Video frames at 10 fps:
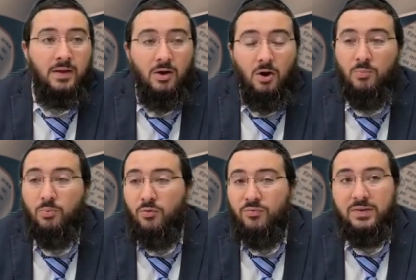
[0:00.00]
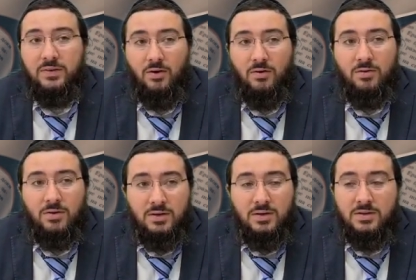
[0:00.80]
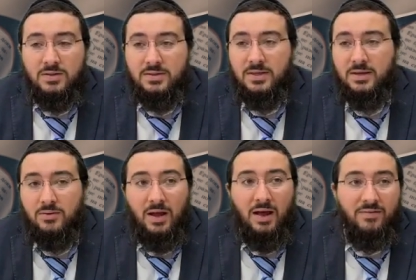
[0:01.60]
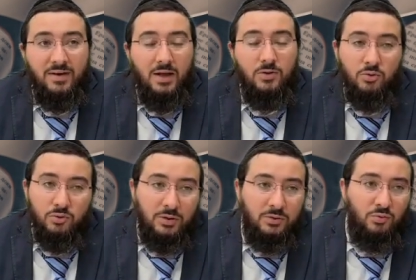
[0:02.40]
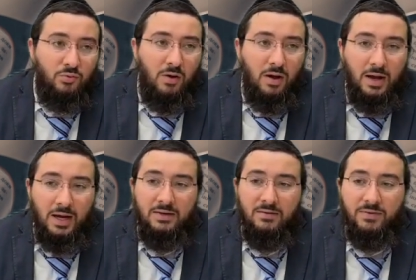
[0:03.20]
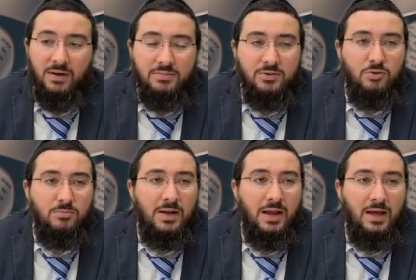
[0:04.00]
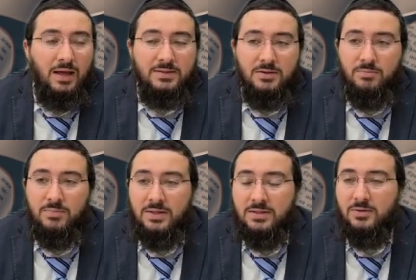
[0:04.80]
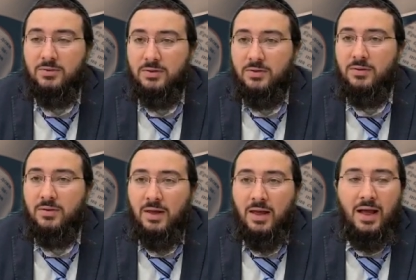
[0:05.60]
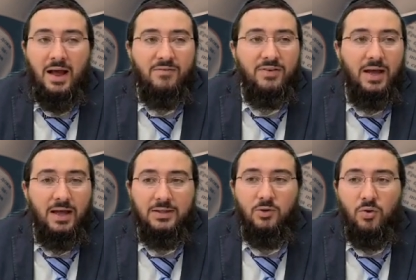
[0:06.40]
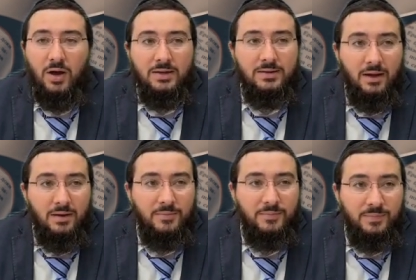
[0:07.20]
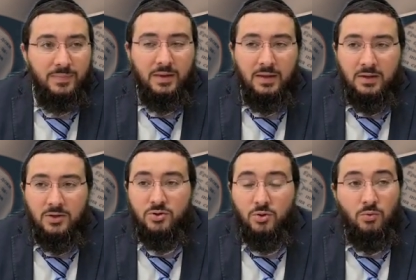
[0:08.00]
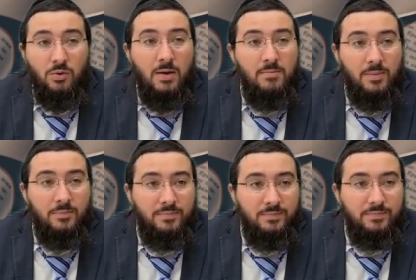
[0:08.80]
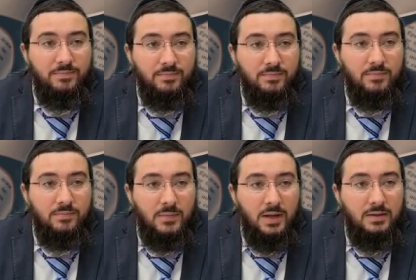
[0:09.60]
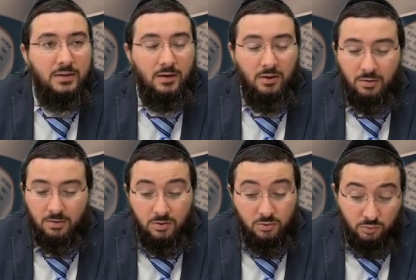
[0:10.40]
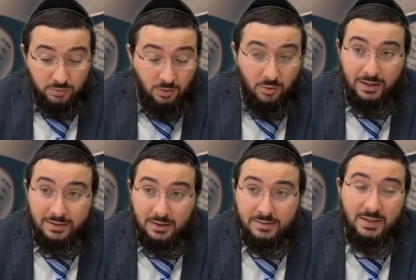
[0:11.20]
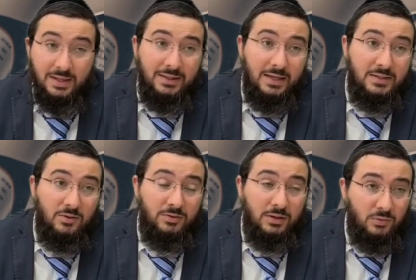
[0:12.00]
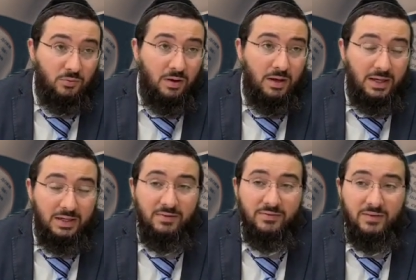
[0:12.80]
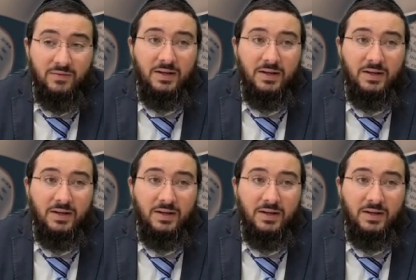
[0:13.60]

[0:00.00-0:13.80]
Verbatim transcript: en profitant, c'est une avera de l'otaturu acharel vafrem, c'est une c'est une, euh, avera de oraita selon le Rambam. D'accord Donc de oraita, c'est un interdit. acharel vafrem,